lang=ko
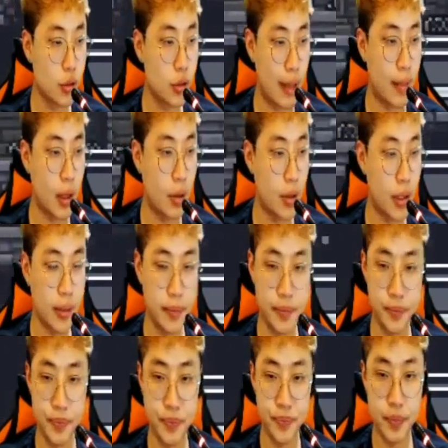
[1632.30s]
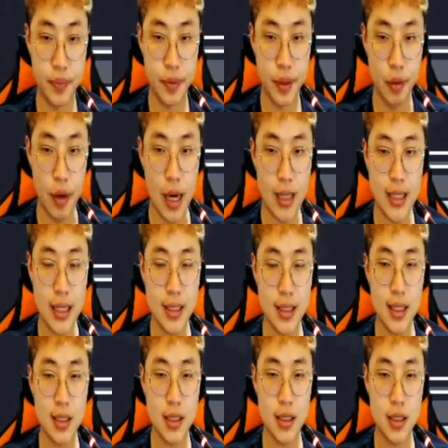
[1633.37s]
몬스터 안 나오나? 와
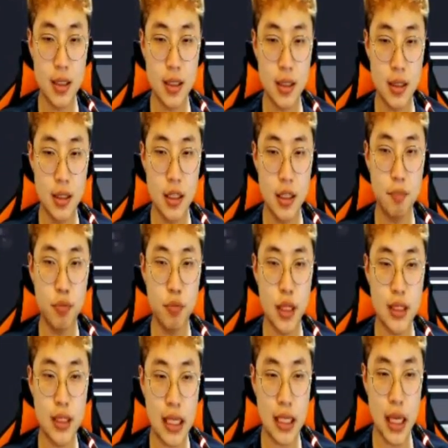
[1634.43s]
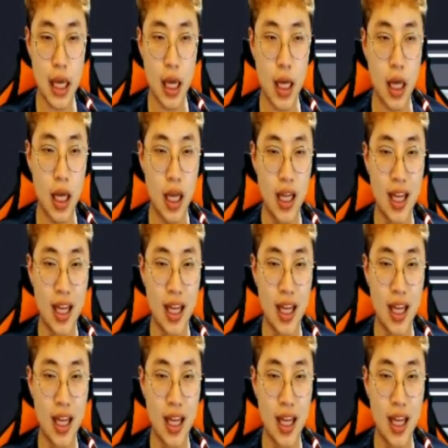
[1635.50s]
생산직 시급보다 짜다